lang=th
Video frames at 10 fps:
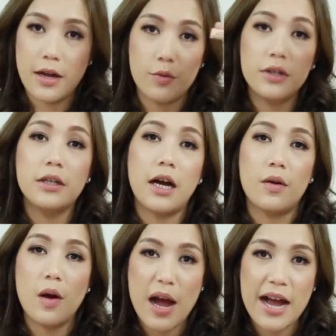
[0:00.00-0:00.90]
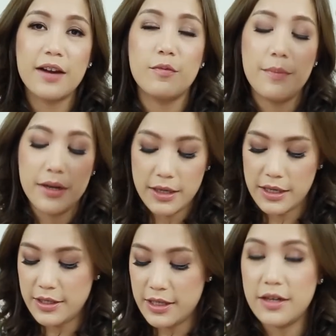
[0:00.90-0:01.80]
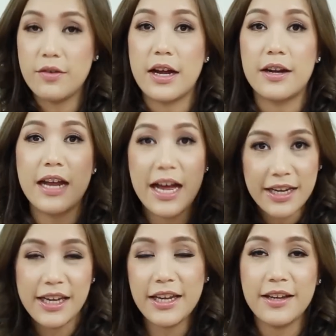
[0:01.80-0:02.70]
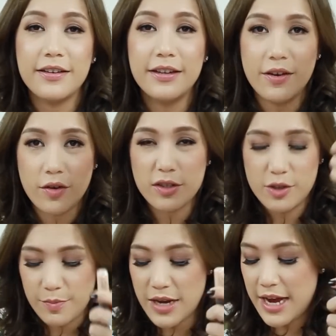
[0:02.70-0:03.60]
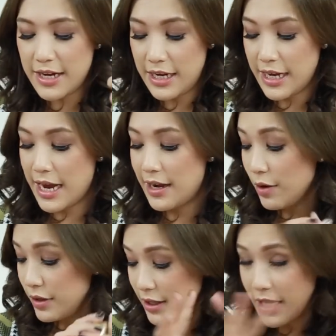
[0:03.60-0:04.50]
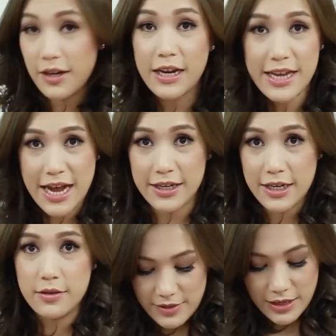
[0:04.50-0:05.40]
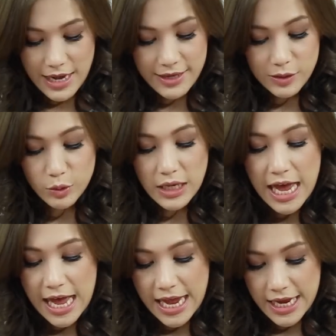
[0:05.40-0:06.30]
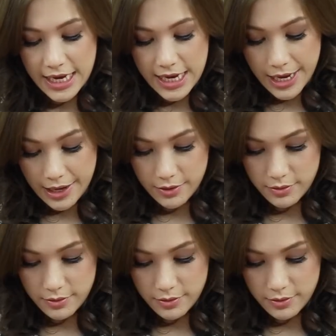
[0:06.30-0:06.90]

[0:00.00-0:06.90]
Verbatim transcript: เขาลือเขาเล่าอ้างกันว่ามันดีเช่นเดียวกันถ้าดีเดี๋ยวก็ชมได้ในรายการเหล่านี้นะหลายอย่างนะและสุดท้ายค่ะ